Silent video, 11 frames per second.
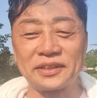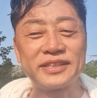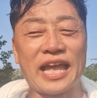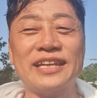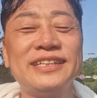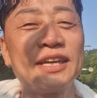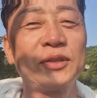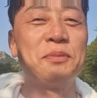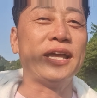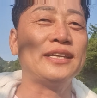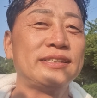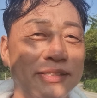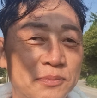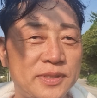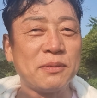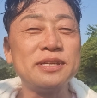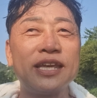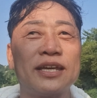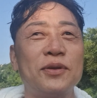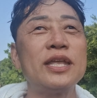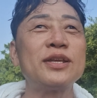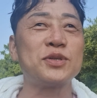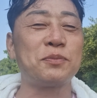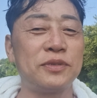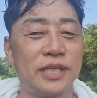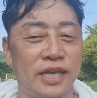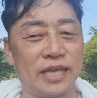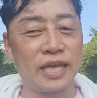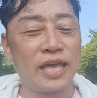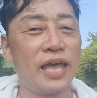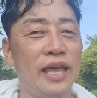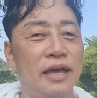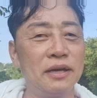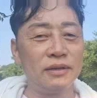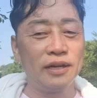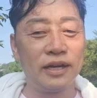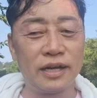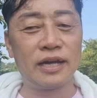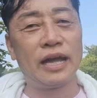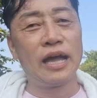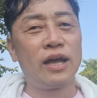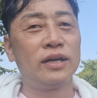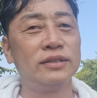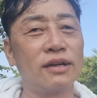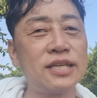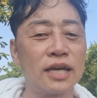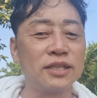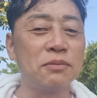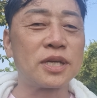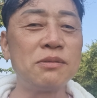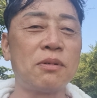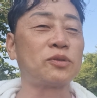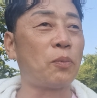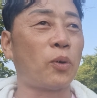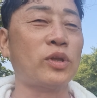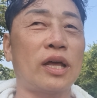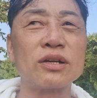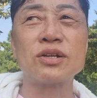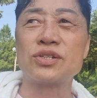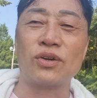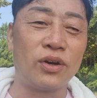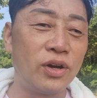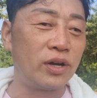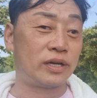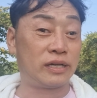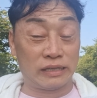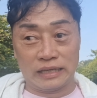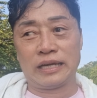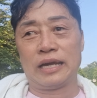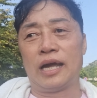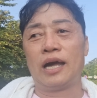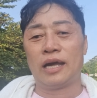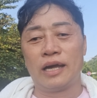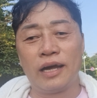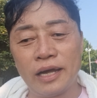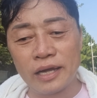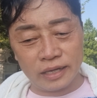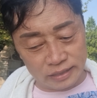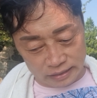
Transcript: 다른 얘기도 많이 좀 재밌는 얘기도 해드리고 싶은데 어, 영상이 너무 길면 또 보도 안 할 것이고. 아,